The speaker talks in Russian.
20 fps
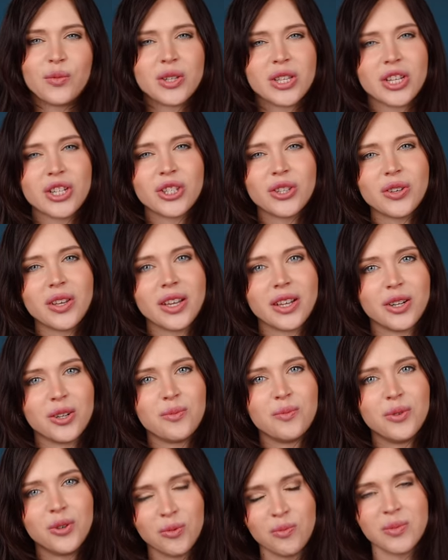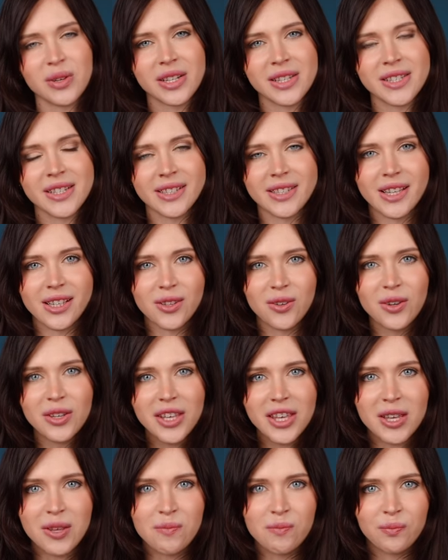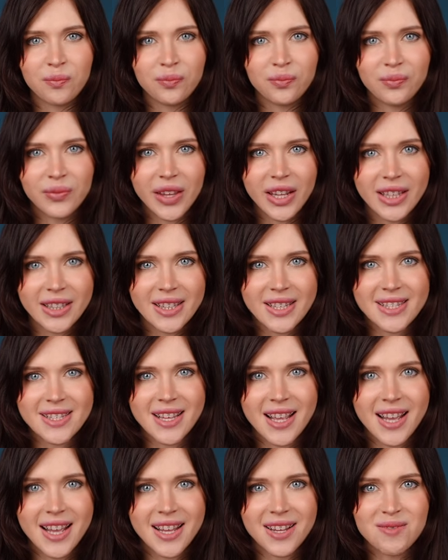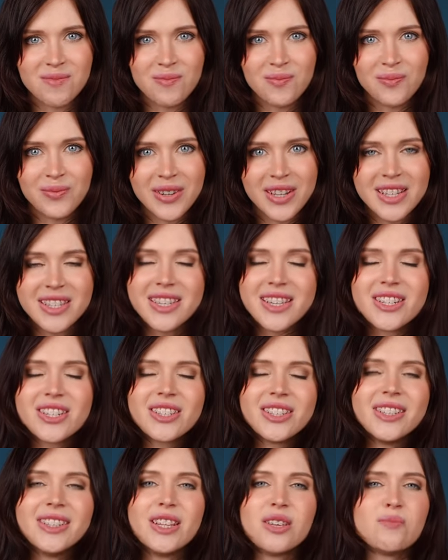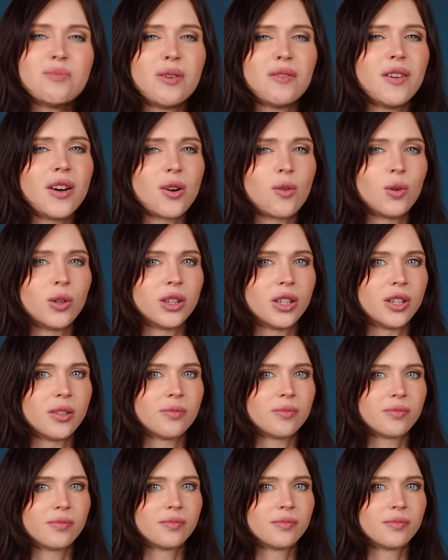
Вот за что я люблю мир технологий, так это за неожиданные повороты.